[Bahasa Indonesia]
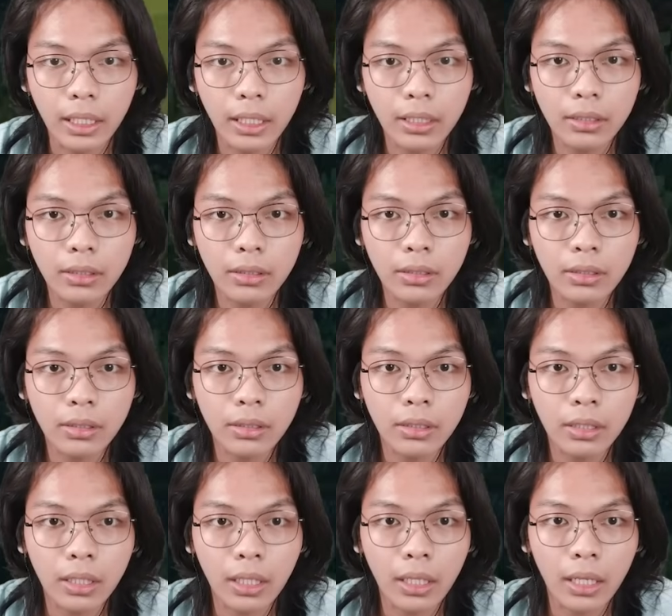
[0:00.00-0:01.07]
jalan,
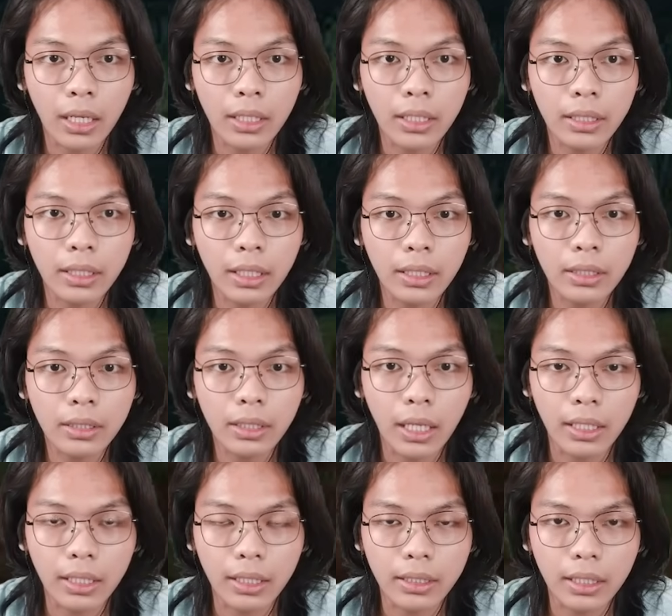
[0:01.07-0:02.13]
kayak ada jalan, kayak
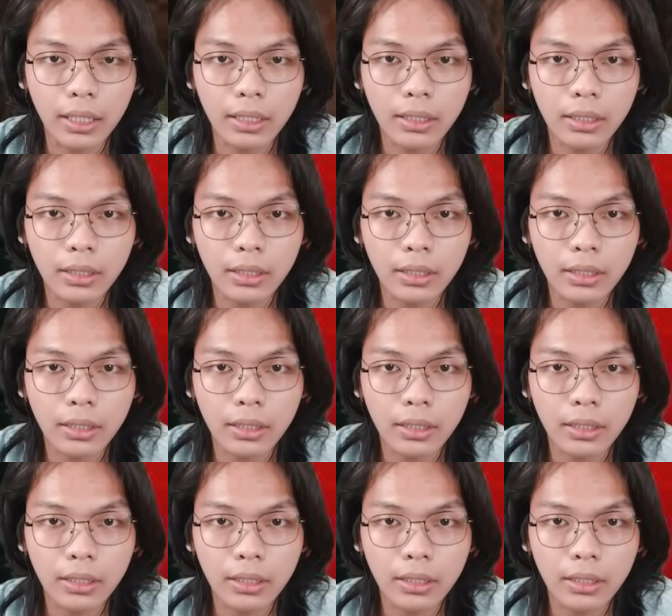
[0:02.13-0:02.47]
ada yang jalan.